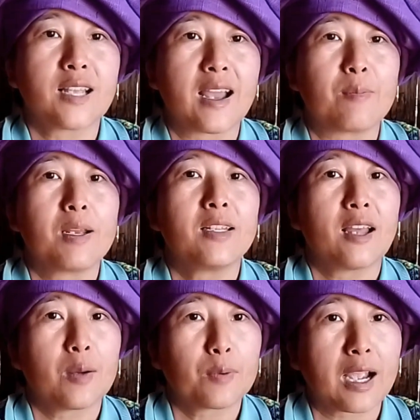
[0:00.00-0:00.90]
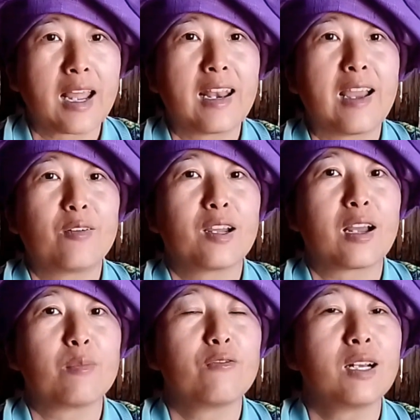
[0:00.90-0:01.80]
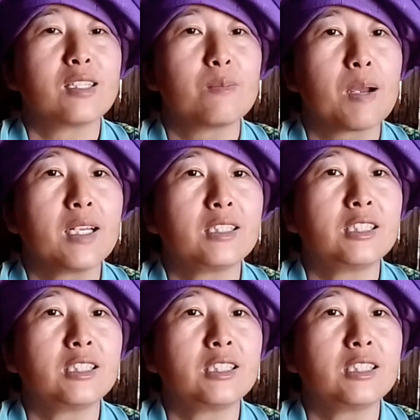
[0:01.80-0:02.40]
จะไม่ทำการแล้วนะคะไม่ว่าจะไป